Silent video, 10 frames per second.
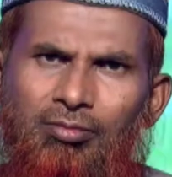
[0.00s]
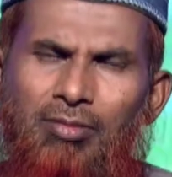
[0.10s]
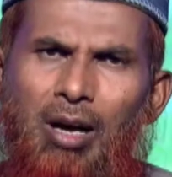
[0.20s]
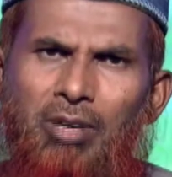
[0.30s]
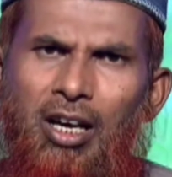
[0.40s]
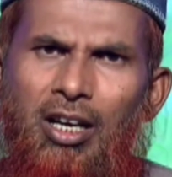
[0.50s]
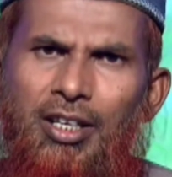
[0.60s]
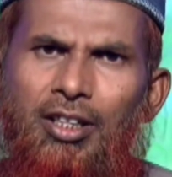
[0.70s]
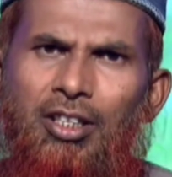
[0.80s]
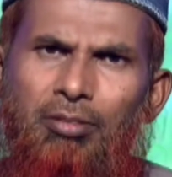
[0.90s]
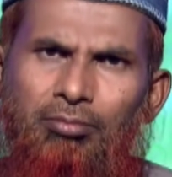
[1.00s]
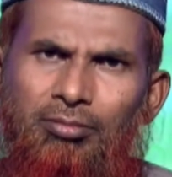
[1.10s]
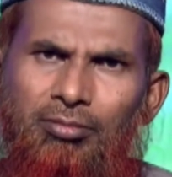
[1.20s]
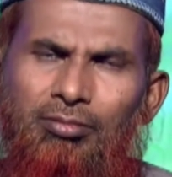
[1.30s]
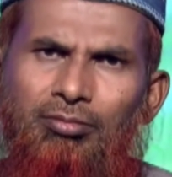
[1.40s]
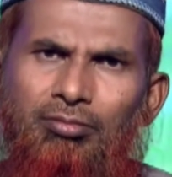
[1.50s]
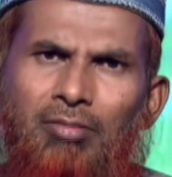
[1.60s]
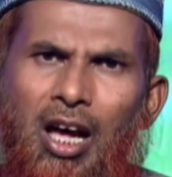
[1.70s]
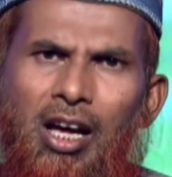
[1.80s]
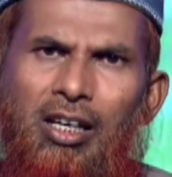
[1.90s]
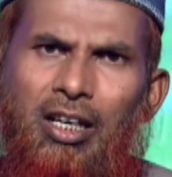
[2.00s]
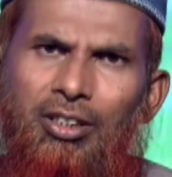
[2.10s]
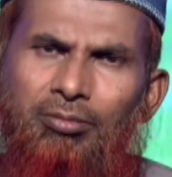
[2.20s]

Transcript: বাবা হারা এতিম মা হারা